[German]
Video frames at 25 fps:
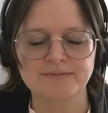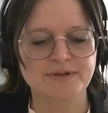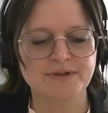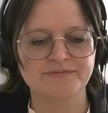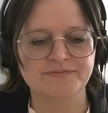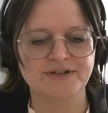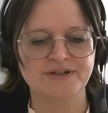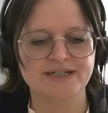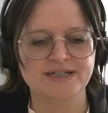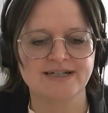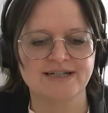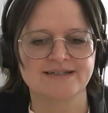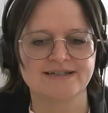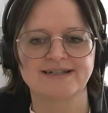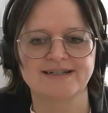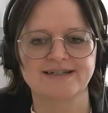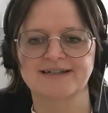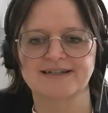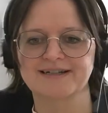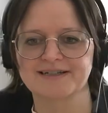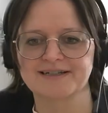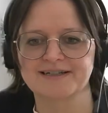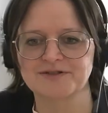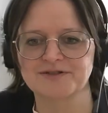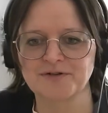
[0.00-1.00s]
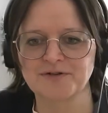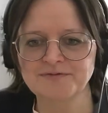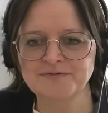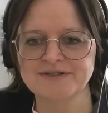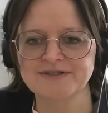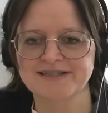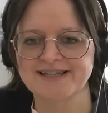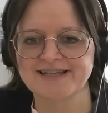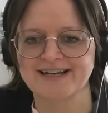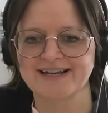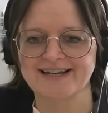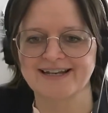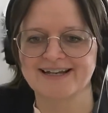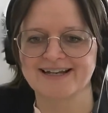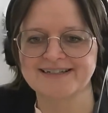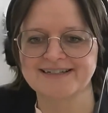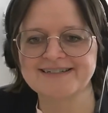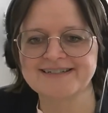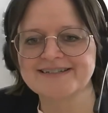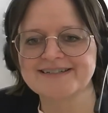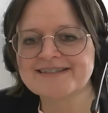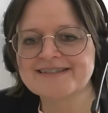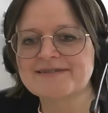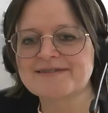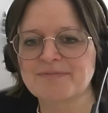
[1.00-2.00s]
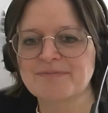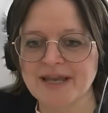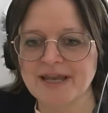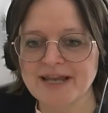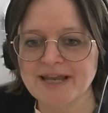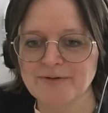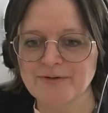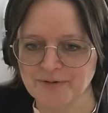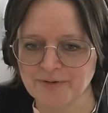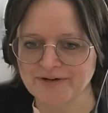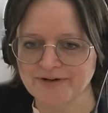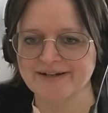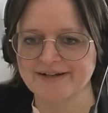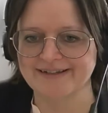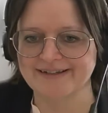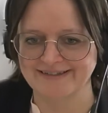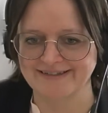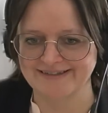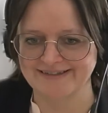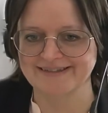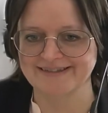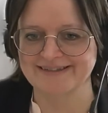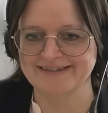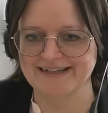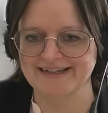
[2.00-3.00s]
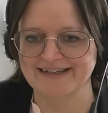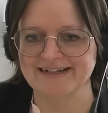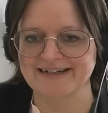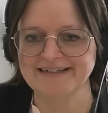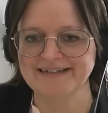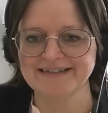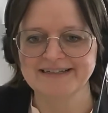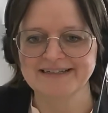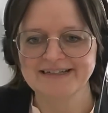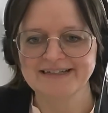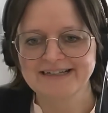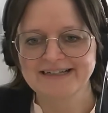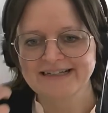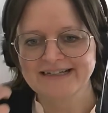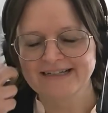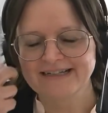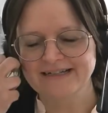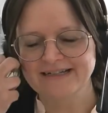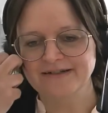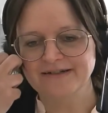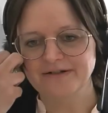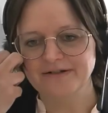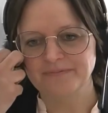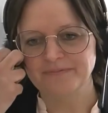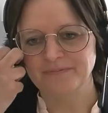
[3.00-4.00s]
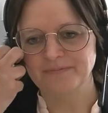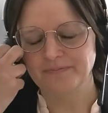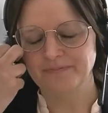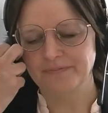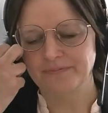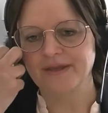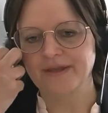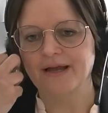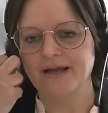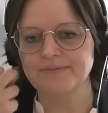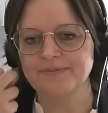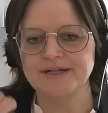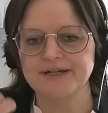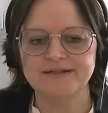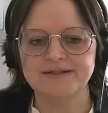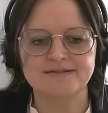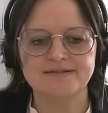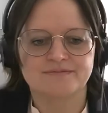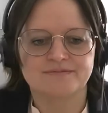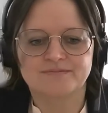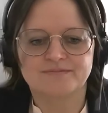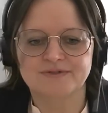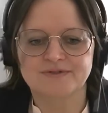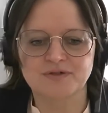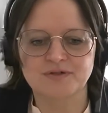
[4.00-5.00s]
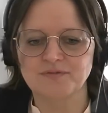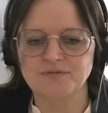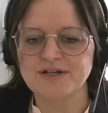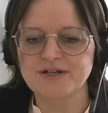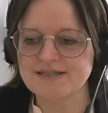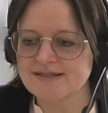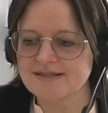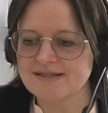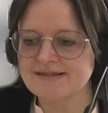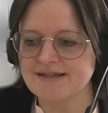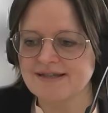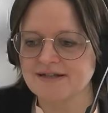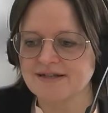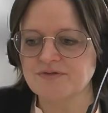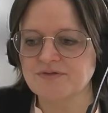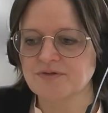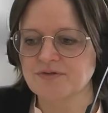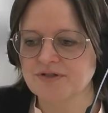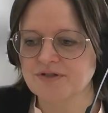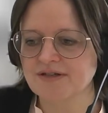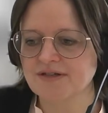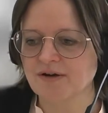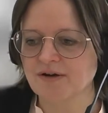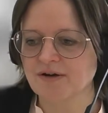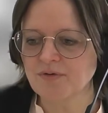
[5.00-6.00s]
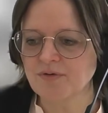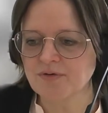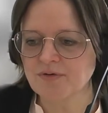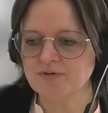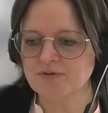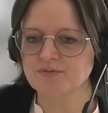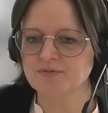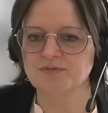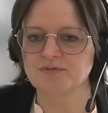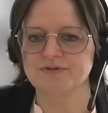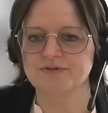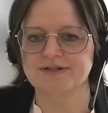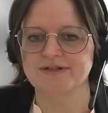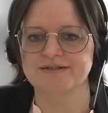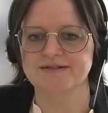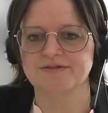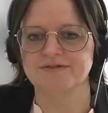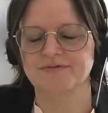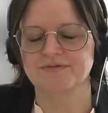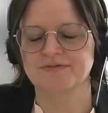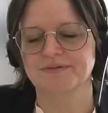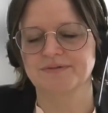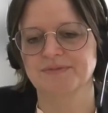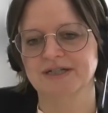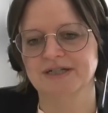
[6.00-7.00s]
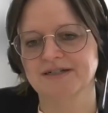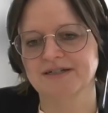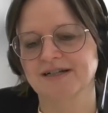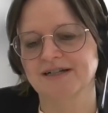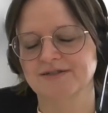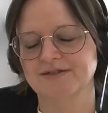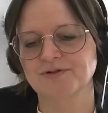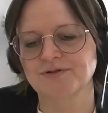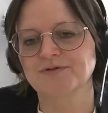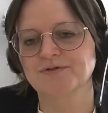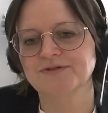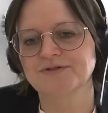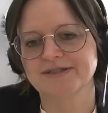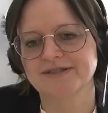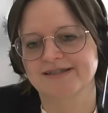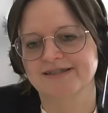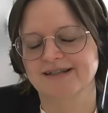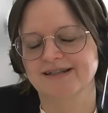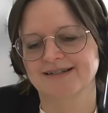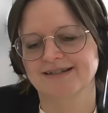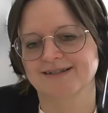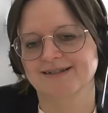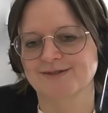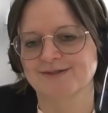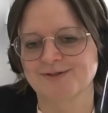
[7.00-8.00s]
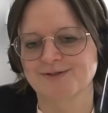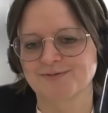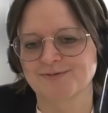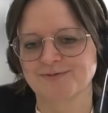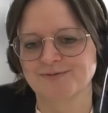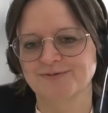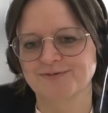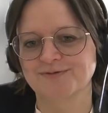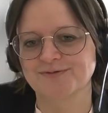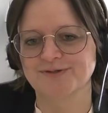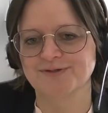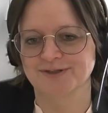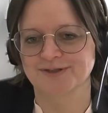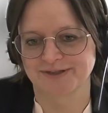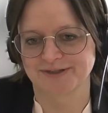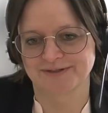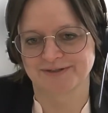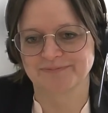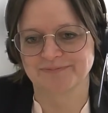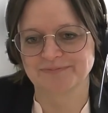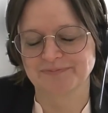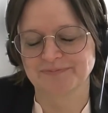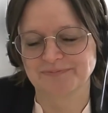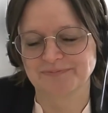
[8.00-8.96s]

aber wenn er dann Kartoffelsalat isst, Blähung kriegt, ja. Ähm, aber sowas ist natürlich auch gut, also wenn man Kartoffelsalat zuführt.